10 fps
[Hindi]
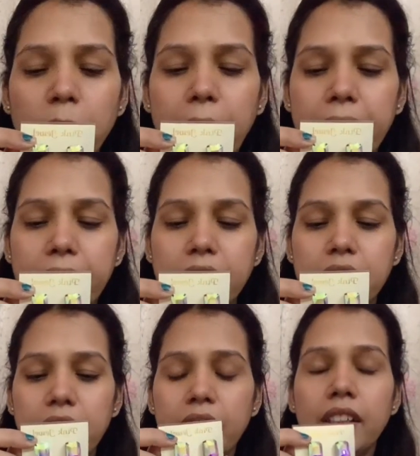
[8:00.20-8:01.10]
मार्केट
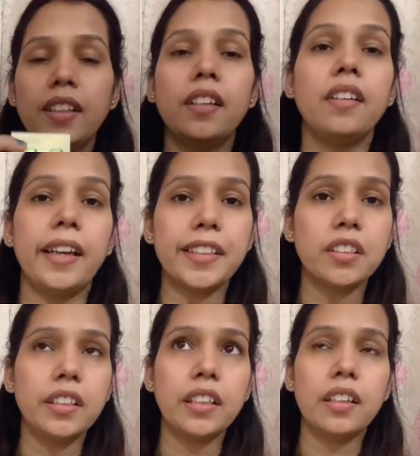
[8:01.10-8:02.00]
से
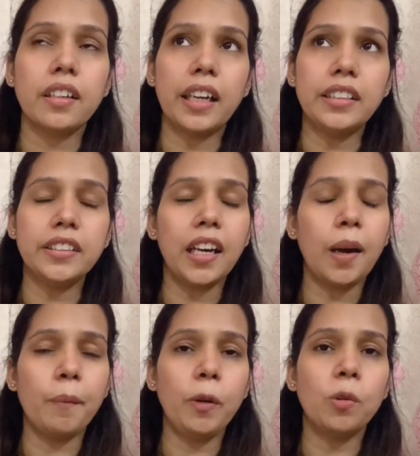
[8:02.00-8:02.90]
एक्चुअली गाइज uh,
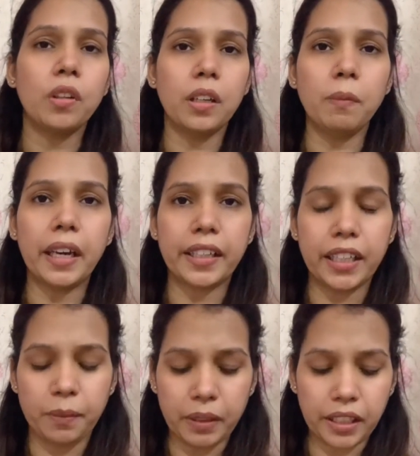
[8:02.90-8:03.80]
यहाँ पे लोकल
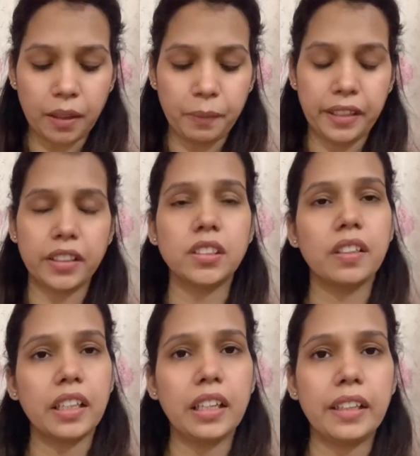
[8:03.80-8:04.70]
मार्केट में अगर आप इयर
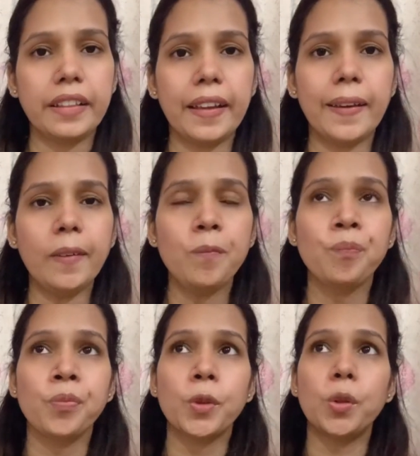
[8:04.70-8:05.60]
वगैरह लेते हैं
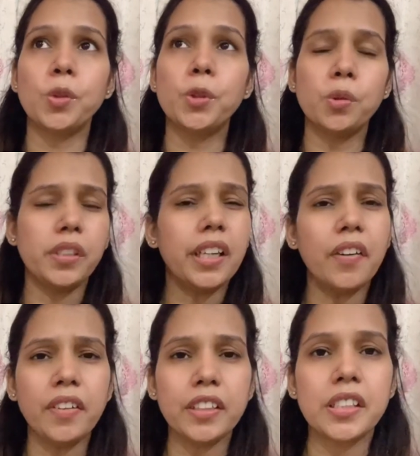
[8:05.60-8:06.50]
तो ज्वेलरी
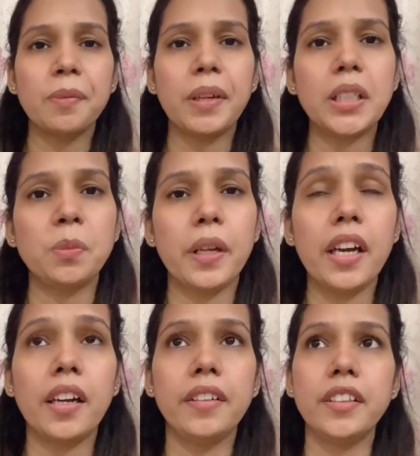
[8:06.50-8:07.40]
काफ़ी अच्छे प्राइस में है
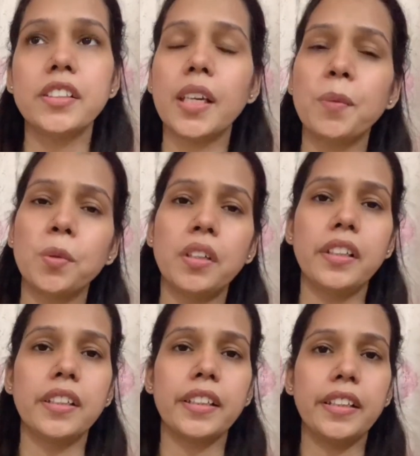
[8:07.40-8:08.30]
हंड्रेड से आप टू
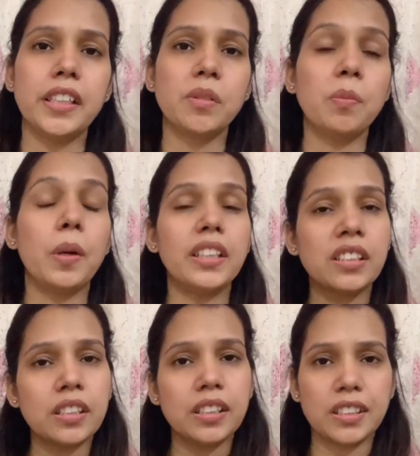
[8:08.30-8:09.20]
हंड्रेड की रेंज में
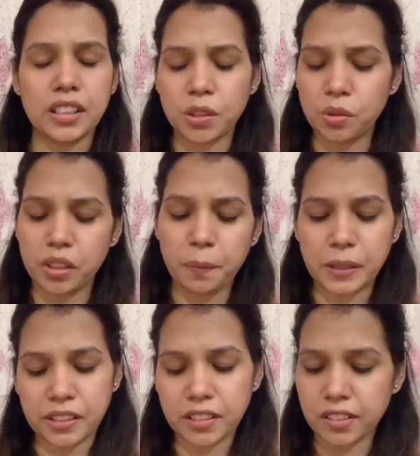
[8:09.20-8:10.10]
अच्छे से अच्छी ज्वेलरी
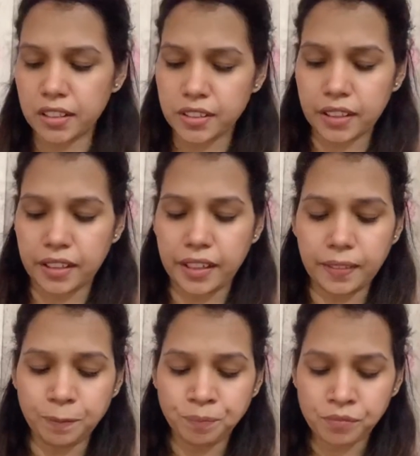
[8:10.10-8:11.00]
परचेज़ कर सकते हैं
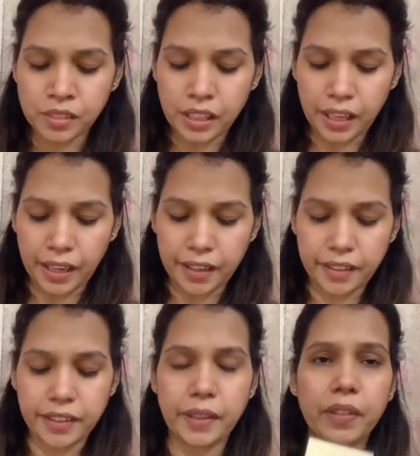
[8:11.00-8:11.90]

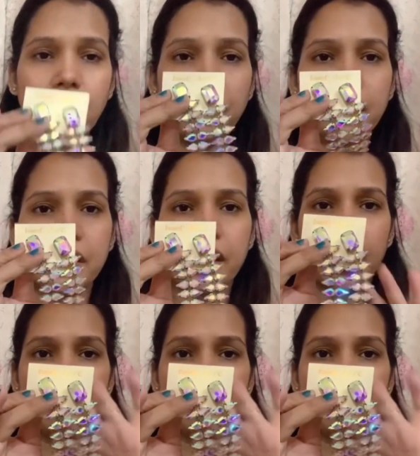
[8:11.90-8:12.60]
एंड ये भी काफ़ी अच्छे हैं आप